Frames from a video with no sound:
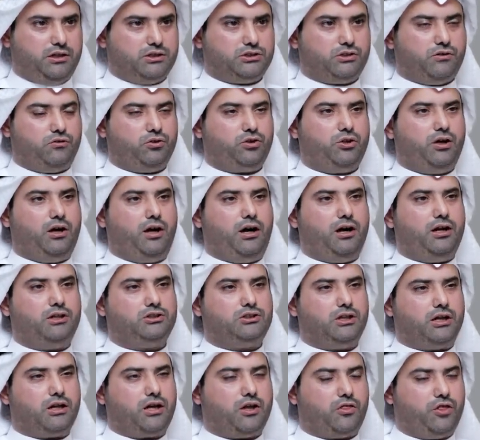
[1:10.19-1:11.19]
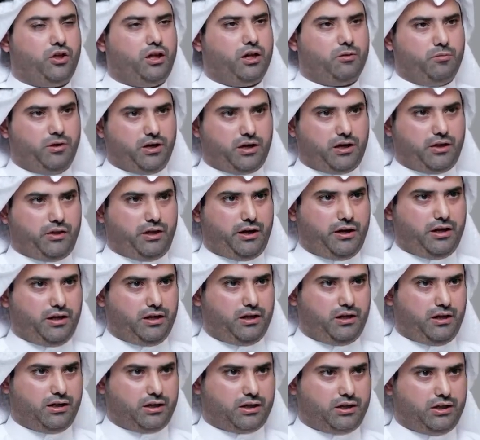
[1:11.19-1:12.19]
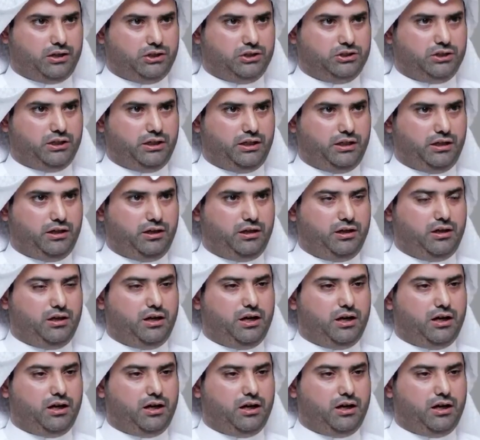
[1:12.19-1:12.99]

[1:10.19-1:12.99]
سوف تعالج الكثير من القضايا الرئيسيه